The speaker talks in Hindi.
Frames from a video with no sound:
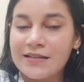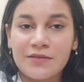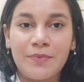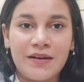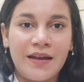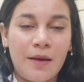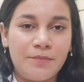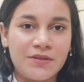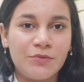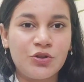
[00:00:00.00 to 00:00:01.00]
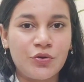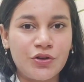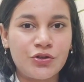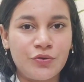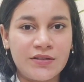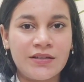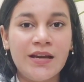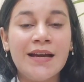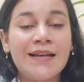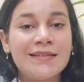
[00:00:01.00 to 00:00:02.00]
इस पर कि आप इसमें छोटे छोटे से
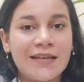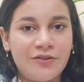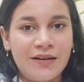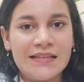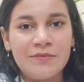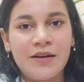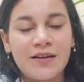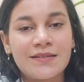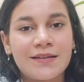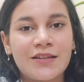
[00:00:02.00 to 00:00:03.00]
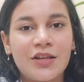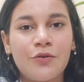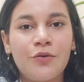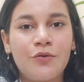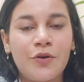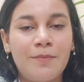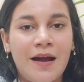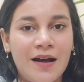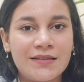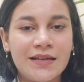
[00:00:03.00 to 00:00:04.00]
सकुलेंट्स भी रख सकते हो कोई
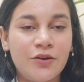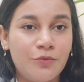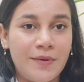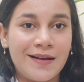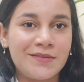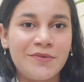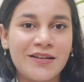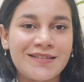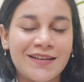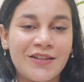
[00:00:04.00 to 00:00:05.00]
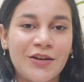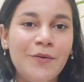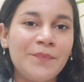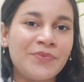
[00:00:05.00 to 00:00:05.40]
प्लांट्स इंडो प्लांट्स भी रख सकते हो